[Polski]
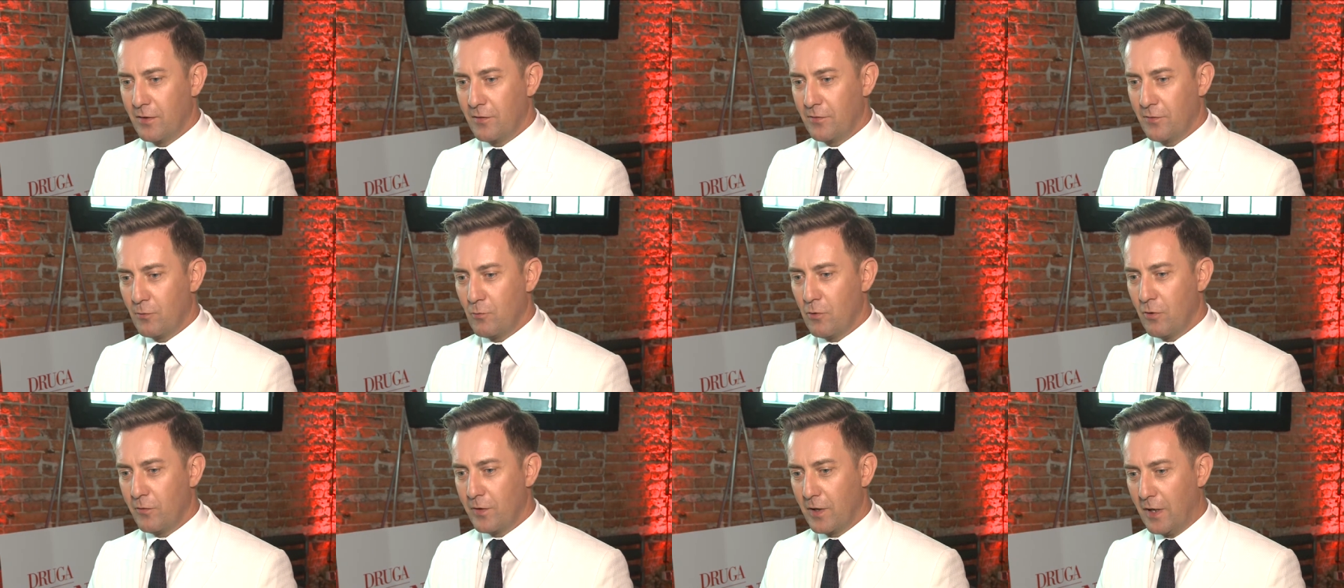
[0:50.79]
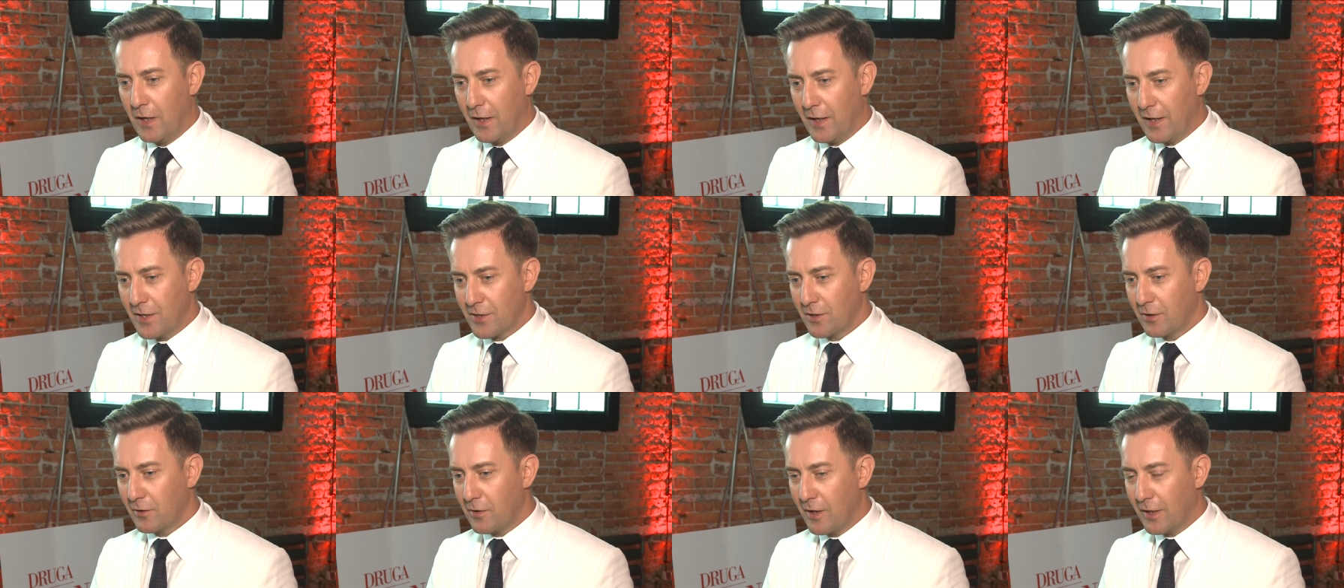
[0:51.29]
w głowie
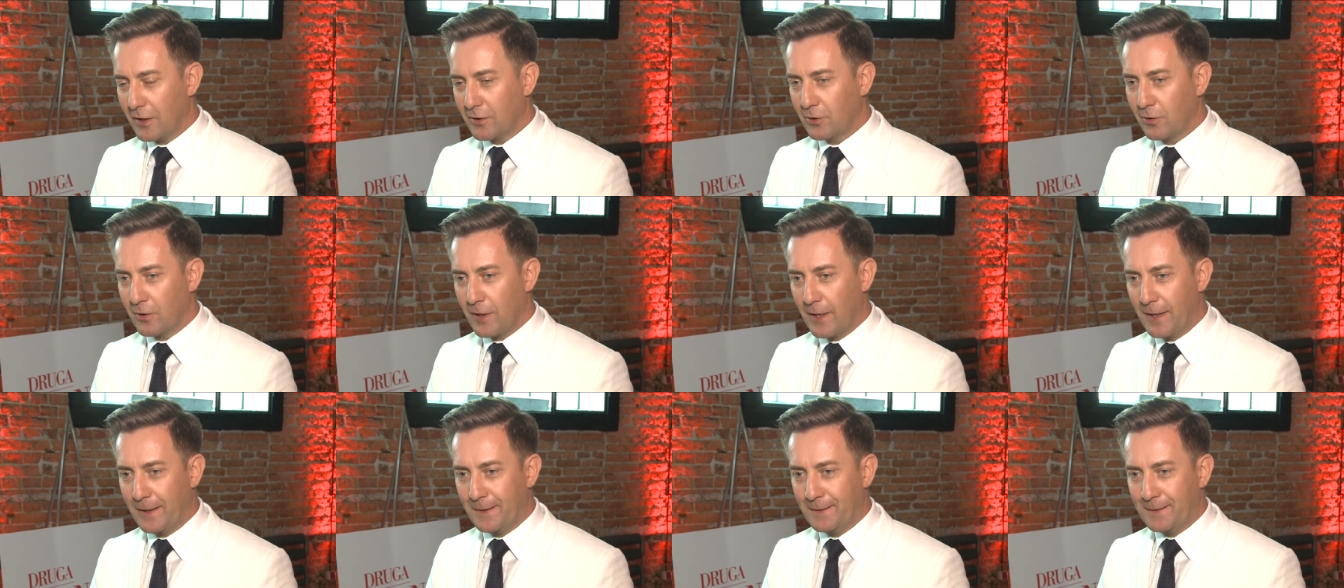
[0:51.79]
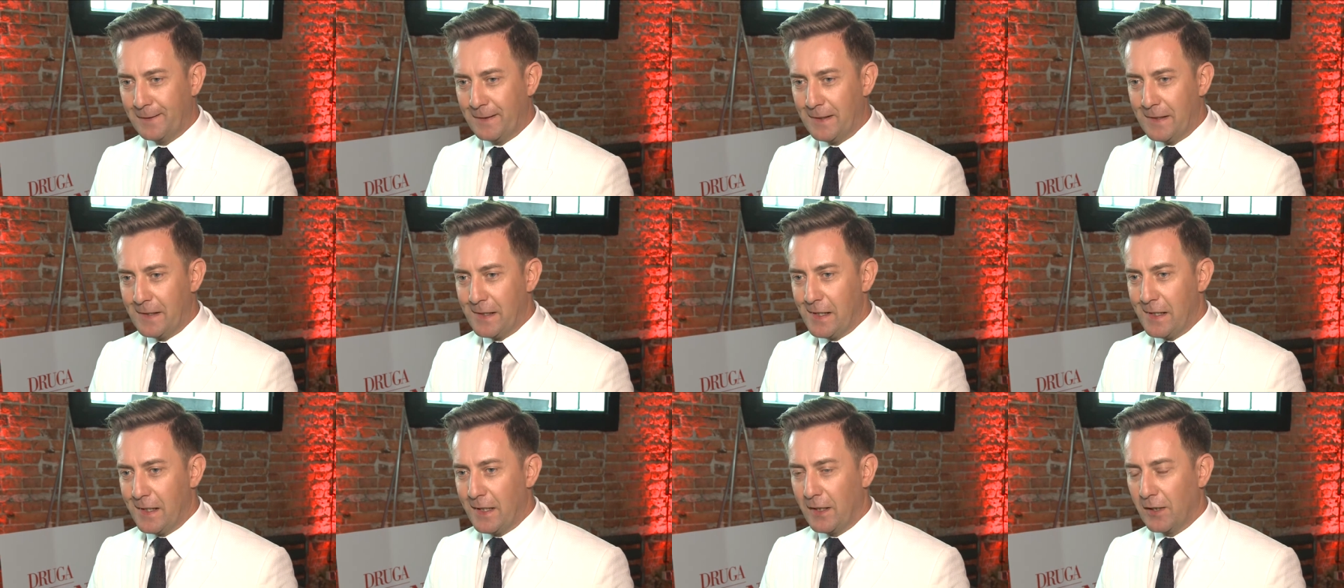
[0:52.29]
każdego aktora,
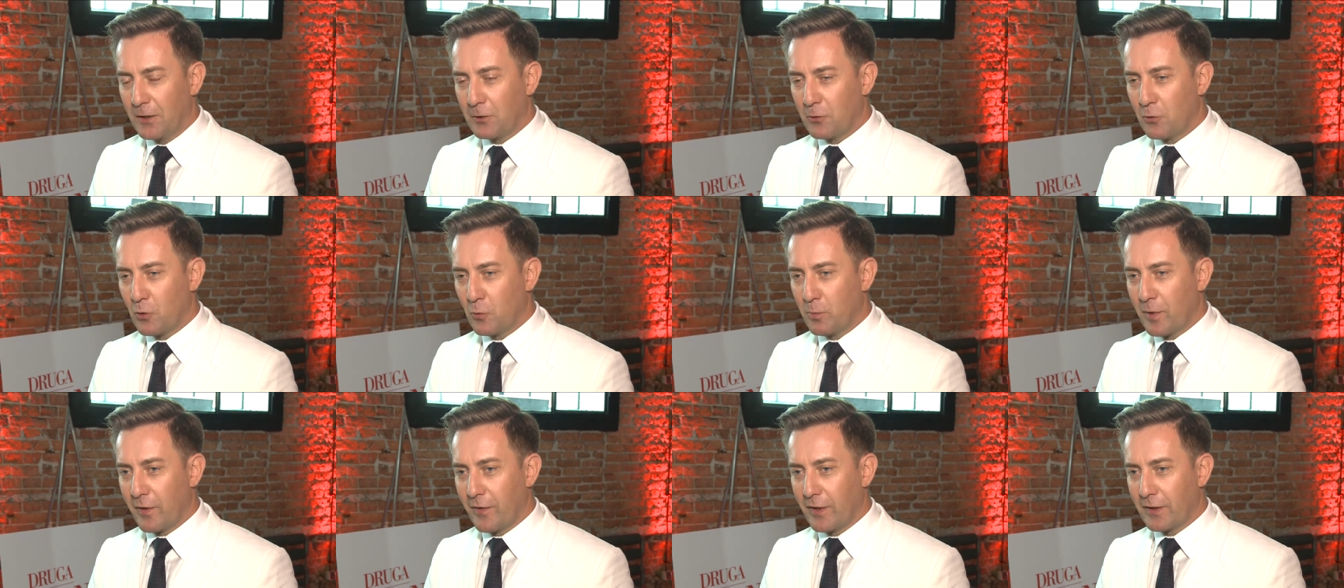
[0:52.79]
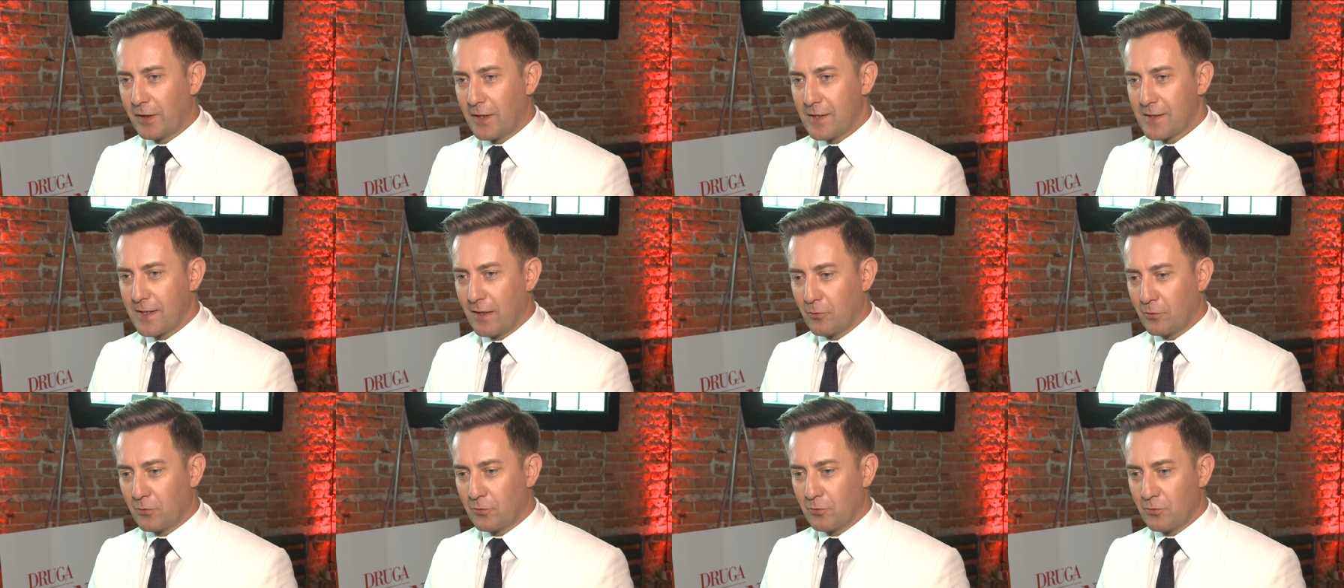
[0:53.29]
który uprawia ten
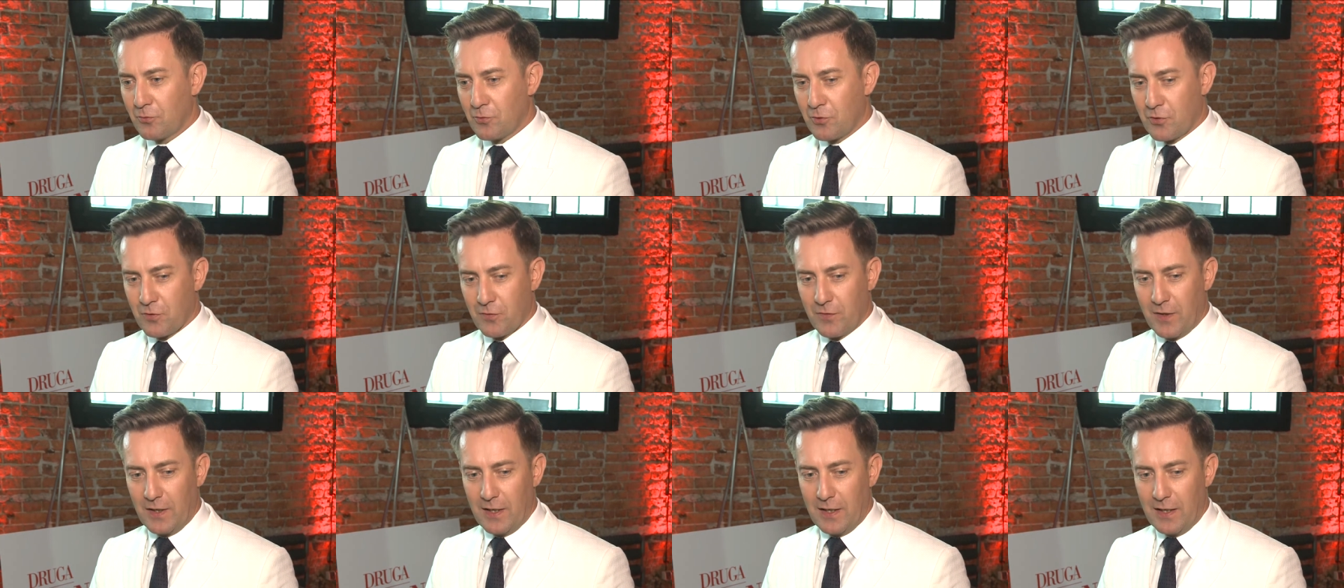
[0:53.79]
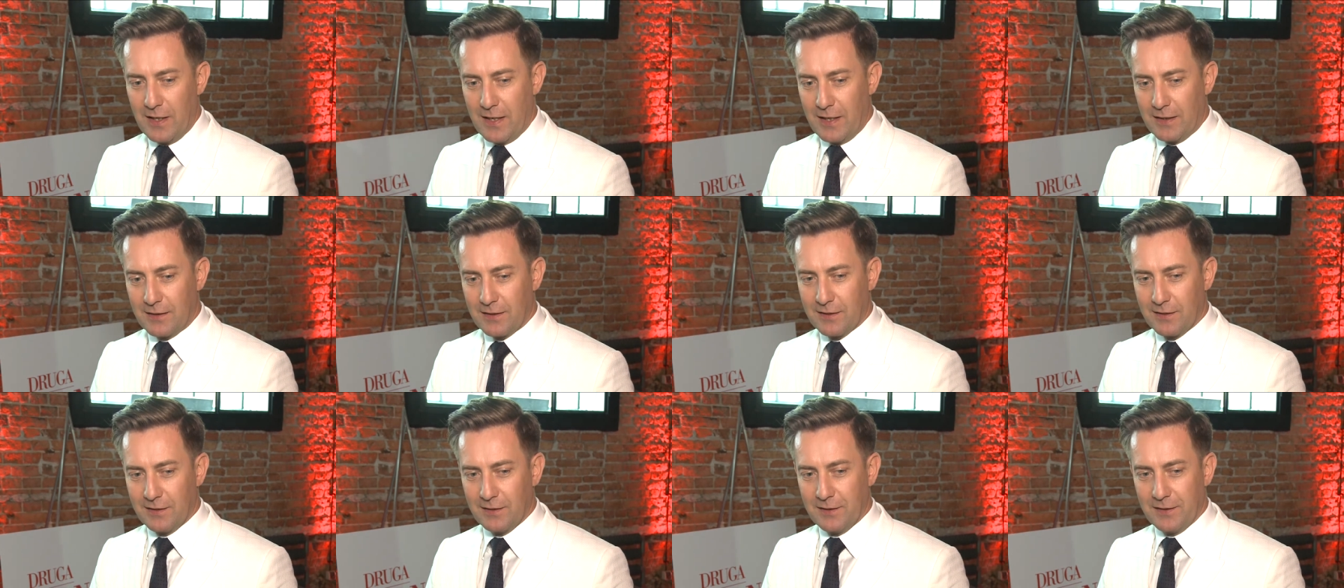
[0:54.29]
zawód już wiele
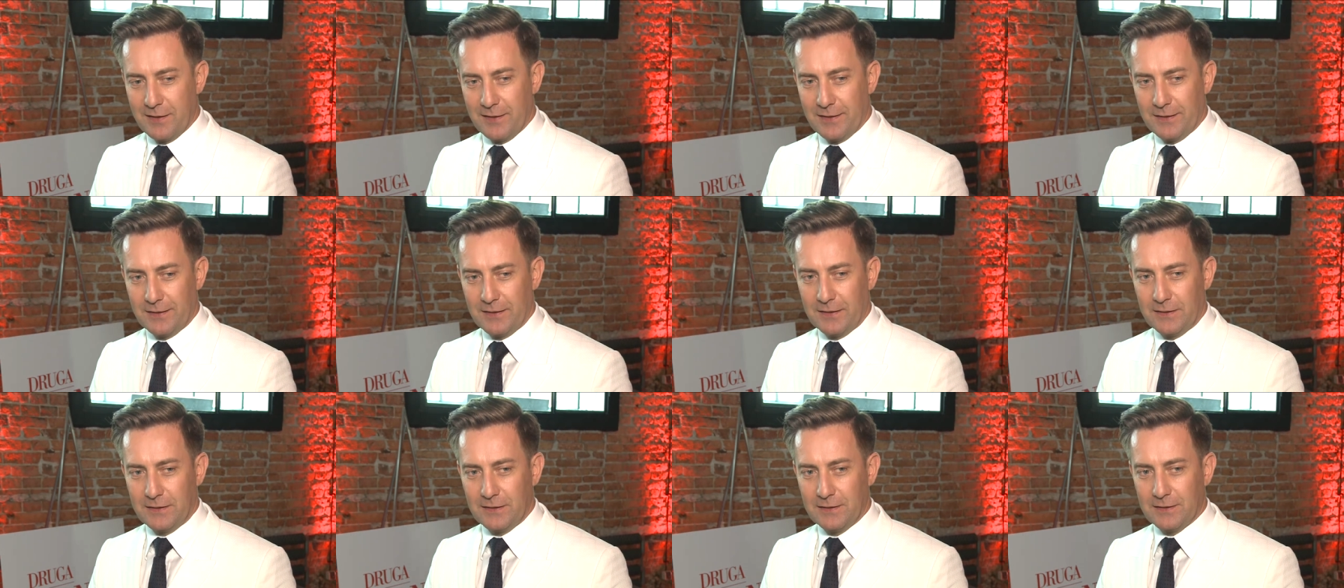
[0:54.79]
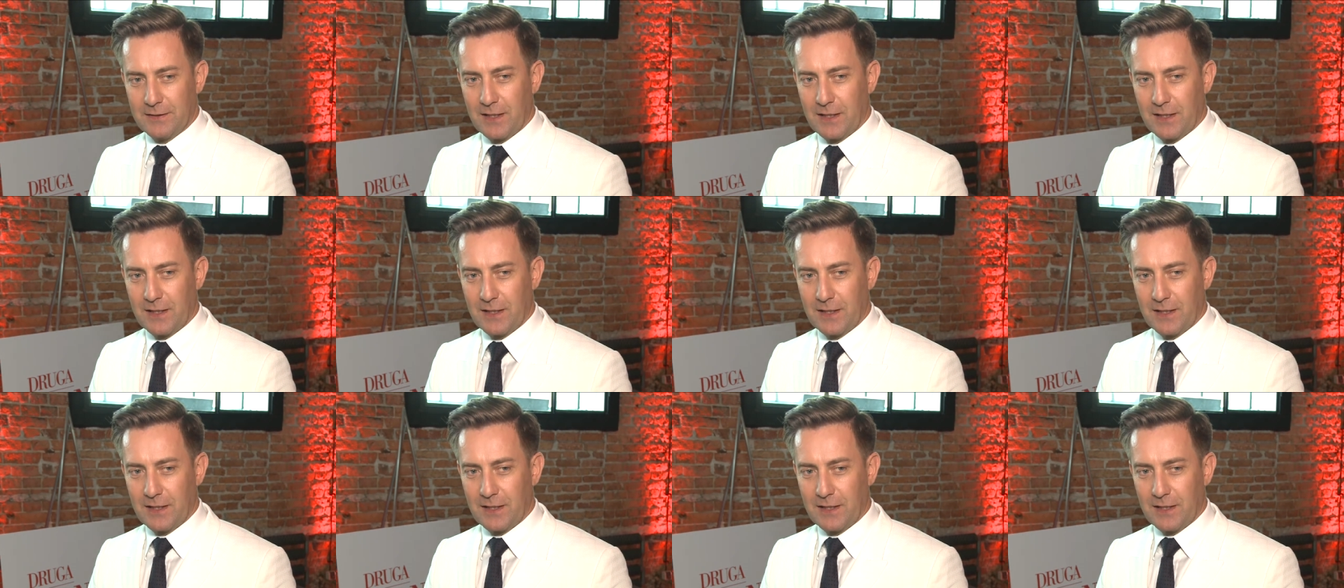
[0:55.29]
lat, y,